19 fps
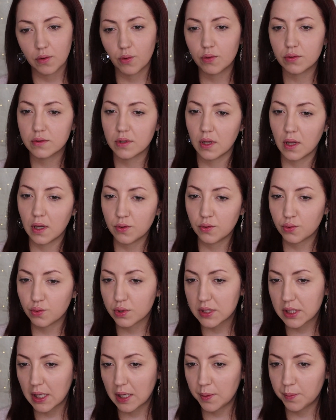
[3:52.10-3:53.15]
Ortadan
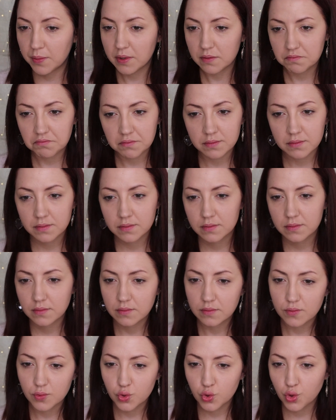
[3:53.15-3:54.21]
yükseğe mi?
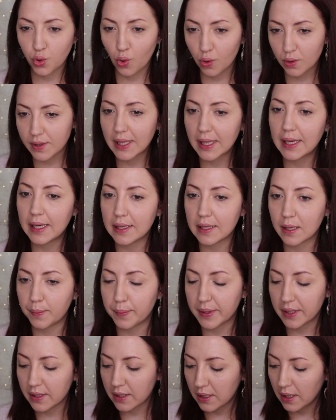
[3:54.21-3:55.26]
Çok değil
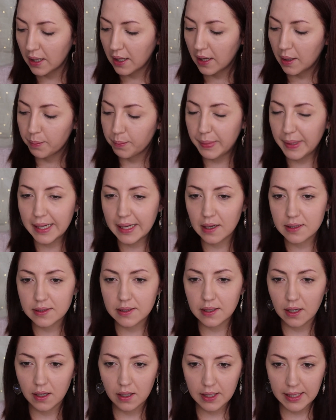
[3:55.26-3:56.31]
gibi. Bir
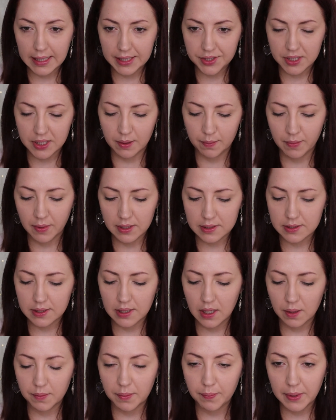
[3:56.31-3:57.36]
kat daha geçeyim
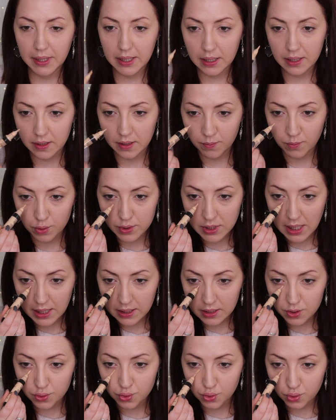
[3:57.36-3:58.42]
hatta bir bakalım
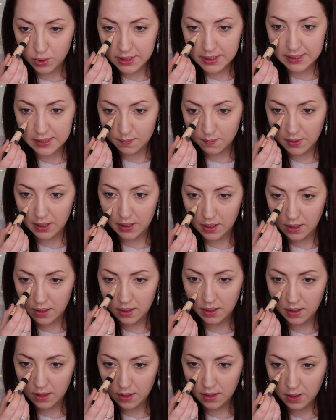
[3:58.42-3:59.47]
özellikle şu
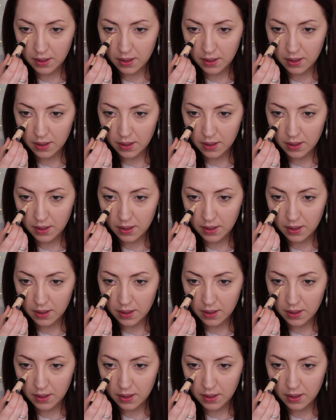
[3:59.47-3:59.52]
kısımlara.